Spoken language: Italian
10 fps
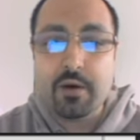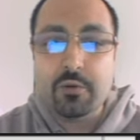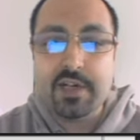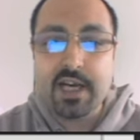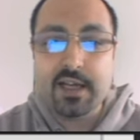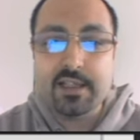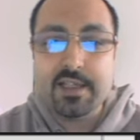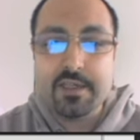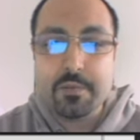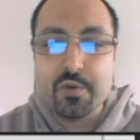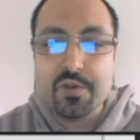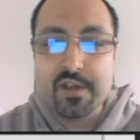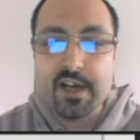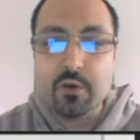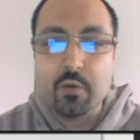una
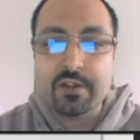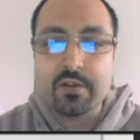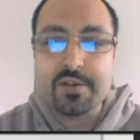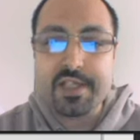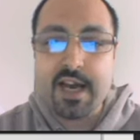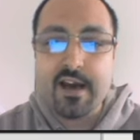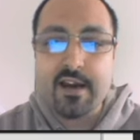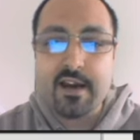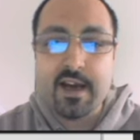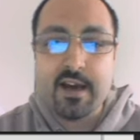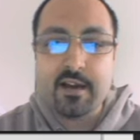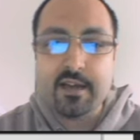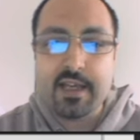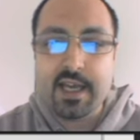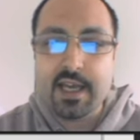distribuzione alquanto
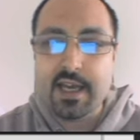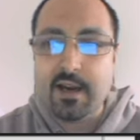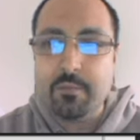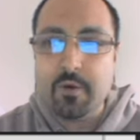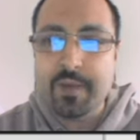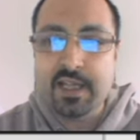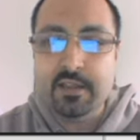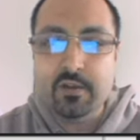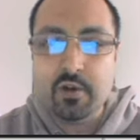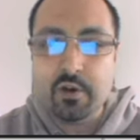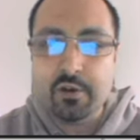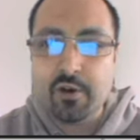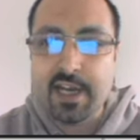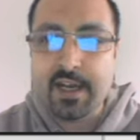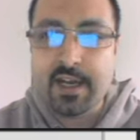strana che al momento
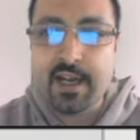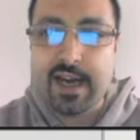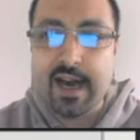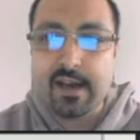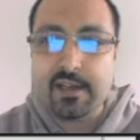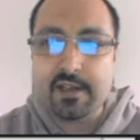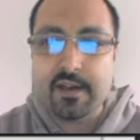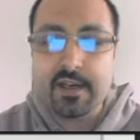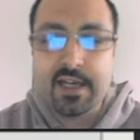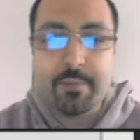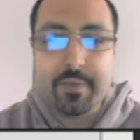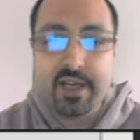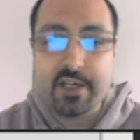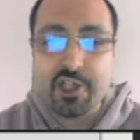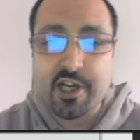non è né carne né
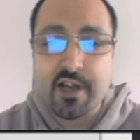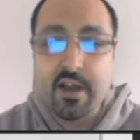pesce